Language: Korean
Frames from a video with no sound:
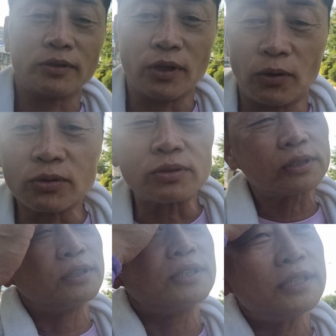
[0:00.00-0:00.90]

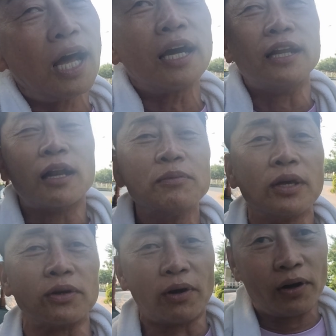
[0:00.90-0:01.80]
얼굴 진하게
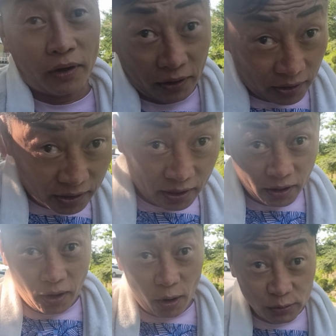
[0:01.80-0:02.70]
나름대로
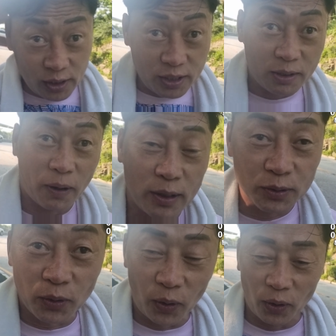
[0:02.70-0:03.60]
화운데이션을
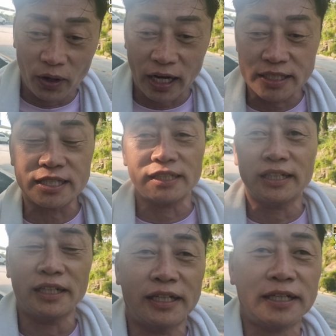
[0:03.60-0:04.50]
바르고
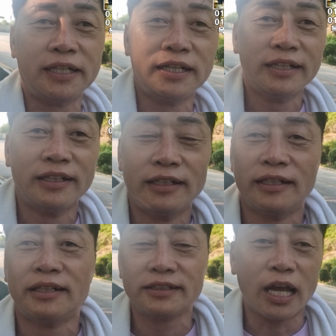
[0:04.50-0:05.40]
갔어.
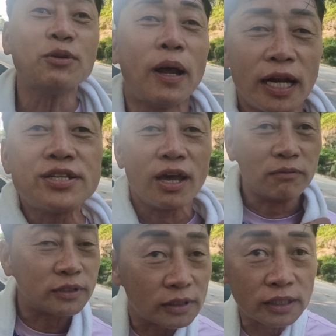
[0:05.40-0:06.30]
자주 발랐어요.
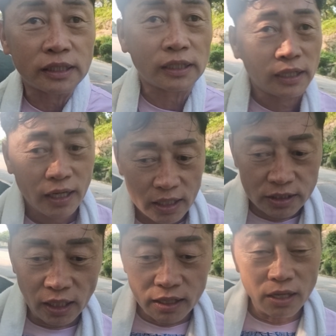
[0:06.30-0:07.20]
아무튼
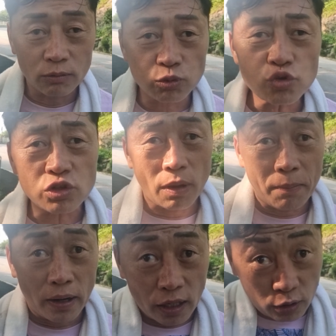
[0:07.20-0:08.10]
제가 옛날에 무스를 많이
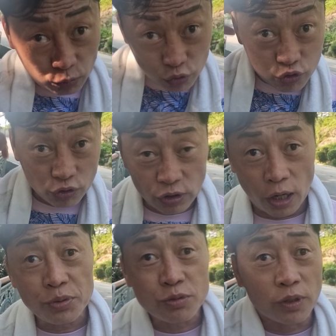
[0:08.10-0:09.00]
발랐는데 무스가
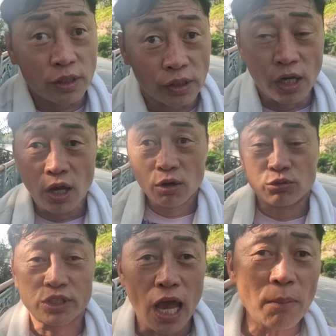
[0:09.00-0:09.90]
없으면은
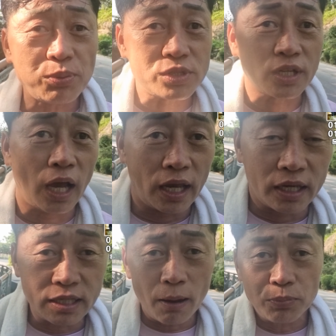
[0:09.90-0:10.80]
우리 샴푸 있지라
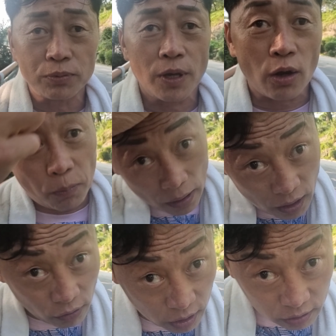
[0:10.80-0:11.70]
샴푸 해갖고
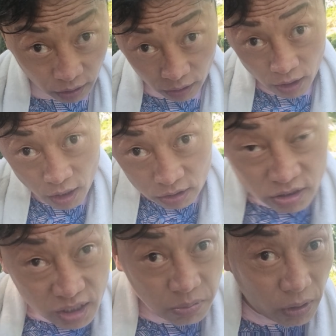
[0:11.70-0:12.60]
발라고 하니까
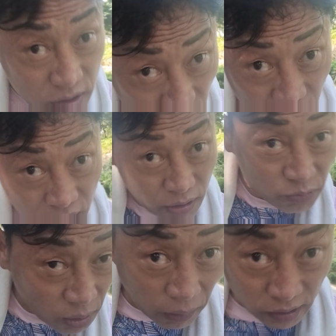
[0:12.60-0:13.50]
그렇게 머리카락이
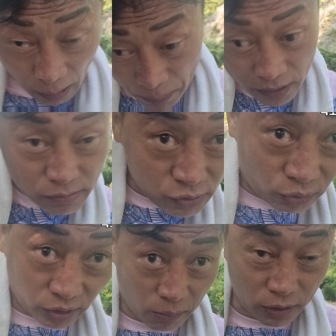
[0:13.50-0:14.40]
없나봐. 다
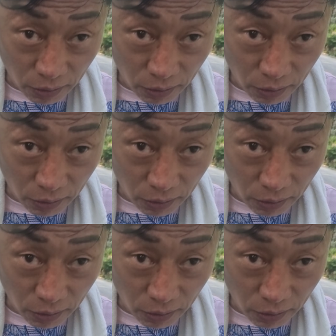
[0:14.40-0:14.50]
빠져버리고 대머리